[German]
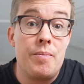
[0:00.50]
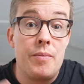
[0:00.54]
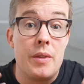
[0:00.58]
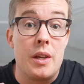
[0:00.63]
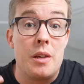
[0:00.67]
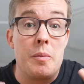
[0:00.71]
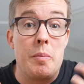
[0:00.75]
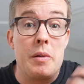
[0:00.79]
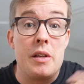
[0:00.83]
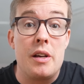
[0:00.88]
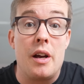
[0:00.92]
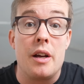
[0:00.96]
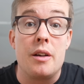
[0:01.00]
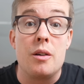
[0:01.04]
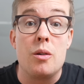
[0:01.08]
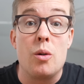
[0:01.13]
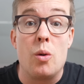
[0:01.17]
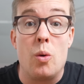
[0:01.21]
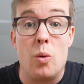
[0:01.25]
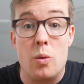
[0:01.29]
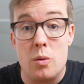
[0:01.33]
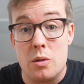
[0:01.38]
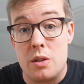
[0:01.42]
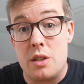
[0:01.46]
Ich bin ja ein
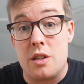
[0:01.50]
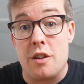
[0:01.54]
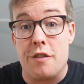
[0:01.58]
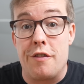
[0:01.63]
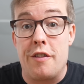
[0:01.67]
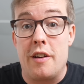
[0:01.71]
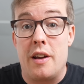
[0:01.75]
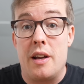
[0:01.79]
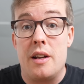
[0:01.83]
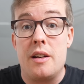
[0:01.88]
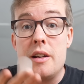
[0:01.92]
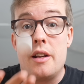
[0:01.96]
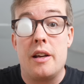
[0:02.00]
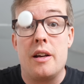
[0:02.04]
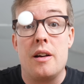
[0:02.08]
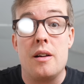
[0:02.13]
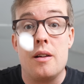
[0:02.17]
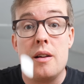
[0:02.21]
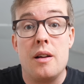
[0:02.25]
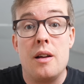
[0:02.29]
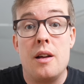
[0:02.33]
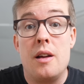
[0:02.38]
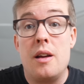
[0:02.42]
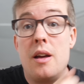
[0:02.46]
großer Fan der
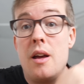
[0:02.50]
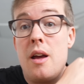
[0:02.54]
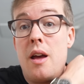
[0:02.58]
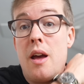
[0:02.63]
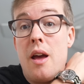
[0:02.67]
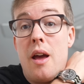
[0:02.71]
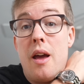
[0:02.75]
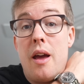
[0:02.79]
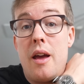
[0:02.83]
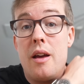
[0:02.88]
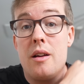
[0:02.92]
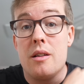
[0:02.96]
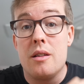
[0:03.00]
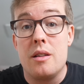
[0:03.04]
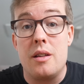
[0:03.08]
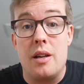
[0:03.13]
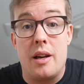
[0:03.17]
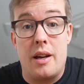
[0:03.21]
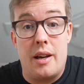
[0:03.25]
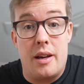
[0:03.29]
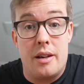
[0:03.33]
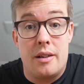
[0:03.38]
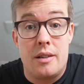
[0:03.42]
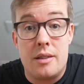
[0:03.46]

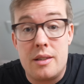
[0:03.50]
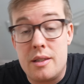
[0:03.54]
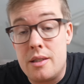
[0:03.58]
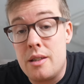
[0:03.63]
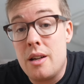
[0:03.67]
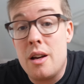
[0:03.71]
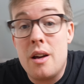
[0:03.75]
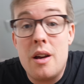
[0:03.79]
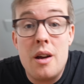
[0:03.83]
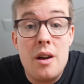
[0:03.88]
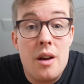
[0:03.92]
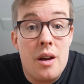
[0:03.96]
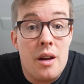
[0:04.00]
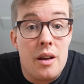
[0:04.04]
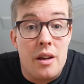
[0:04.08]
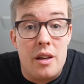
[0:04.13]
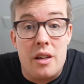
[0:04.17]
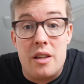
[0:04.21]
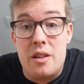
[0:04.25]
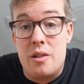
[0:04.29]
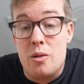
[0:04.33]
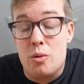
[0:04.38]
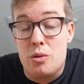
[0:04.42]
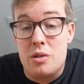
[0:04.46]
AirTags.
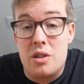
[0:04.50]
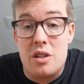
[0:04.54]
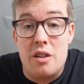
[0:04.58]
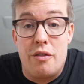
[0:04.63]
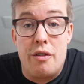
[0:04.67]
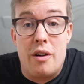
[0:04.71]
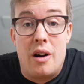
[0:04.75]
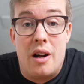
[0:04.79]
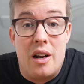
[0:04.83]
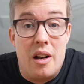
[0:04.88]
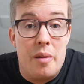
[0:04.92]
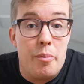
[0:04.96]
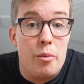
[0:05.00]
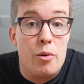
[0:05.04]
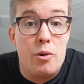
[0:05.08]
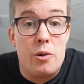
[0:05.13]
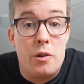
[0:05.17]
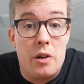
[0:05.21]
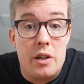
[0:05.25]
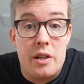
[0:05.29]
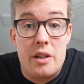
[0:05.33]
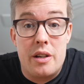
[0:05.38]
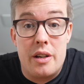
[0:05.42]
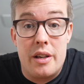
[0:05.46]
Ich nutze die für alle
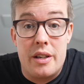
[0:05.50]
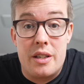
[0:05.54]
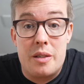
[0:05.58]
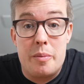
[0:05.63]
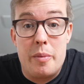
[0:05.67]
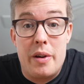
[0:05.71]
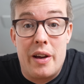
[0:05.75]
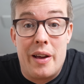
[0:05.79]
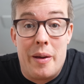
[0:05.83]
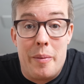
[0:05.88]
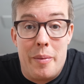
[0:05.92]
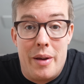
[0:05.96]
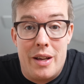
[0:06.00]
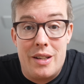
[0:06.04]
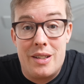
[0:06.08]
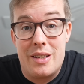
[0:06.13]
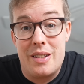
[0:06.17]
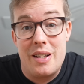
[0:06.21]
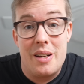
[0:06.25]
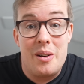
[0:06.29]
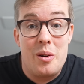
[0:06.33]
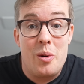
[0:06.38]
möglichen Experimente.